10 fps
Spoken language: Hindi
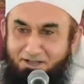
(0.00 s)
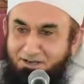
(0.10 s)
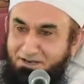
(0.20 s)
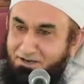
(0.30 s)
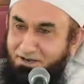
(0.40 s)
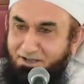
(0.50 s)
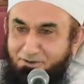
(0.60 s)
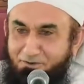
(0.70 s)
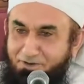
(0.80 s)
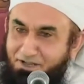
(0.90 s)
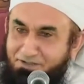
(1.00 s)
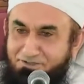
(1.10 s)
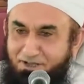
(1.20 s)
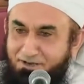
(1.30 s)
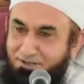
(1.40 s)
अगर अल्लाह को नहीं
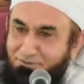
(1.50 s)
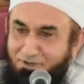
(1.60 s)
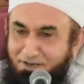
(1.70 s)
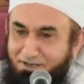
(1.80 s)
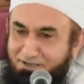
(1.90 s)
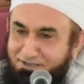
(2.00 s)
जाना तो अल्लाह